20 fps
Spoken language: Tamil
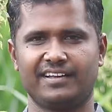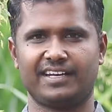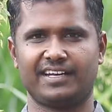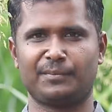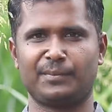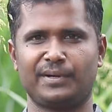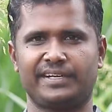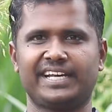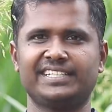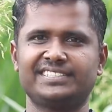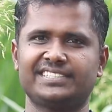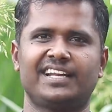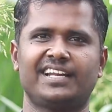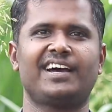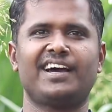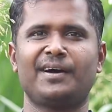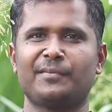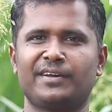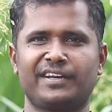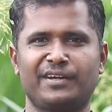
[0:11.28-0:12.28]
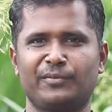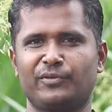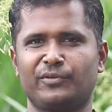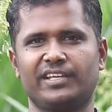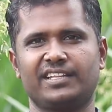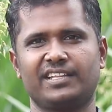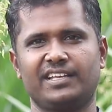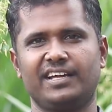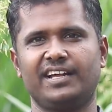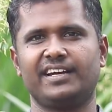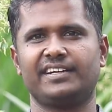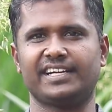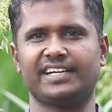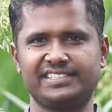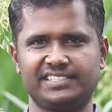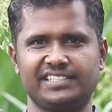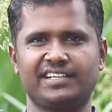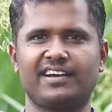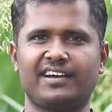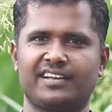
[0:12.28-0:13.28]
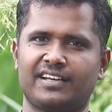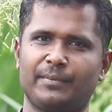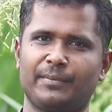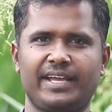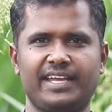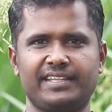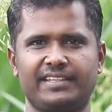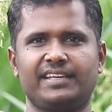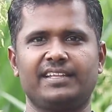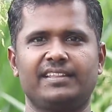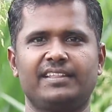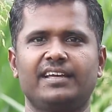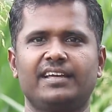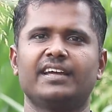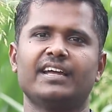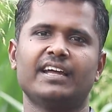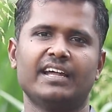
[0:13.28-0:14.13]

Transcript: நம்ம டென்ஷன் ஆகாமல் இருக்க முடியதில்ல டென்ஷன் ஆக நமக்கே தெரியுது